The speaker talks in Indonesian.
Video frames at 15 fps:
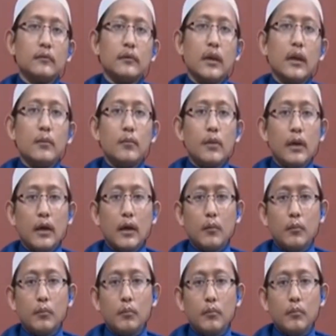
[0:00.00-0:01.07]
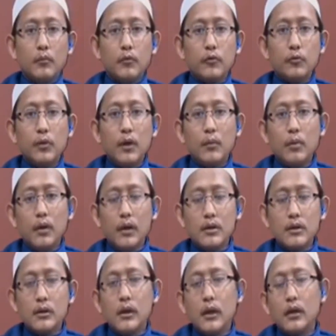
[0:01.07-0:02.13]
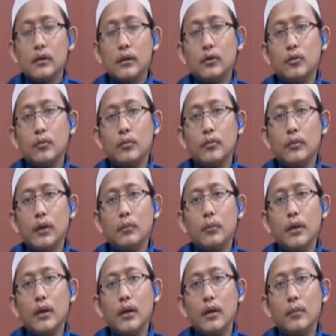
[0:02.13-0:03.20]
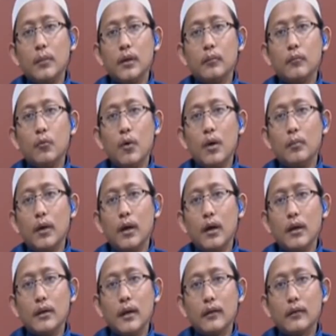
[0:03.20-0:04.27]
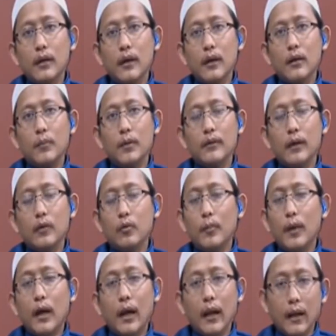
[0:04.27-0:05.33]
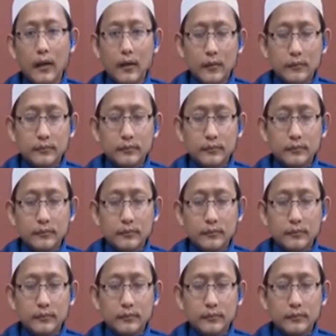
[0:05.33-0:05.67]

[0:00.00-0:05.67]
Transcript: dan yang sudah berijtihad itu yang benar dapat dua pahala, yang salah dapat satu pahala.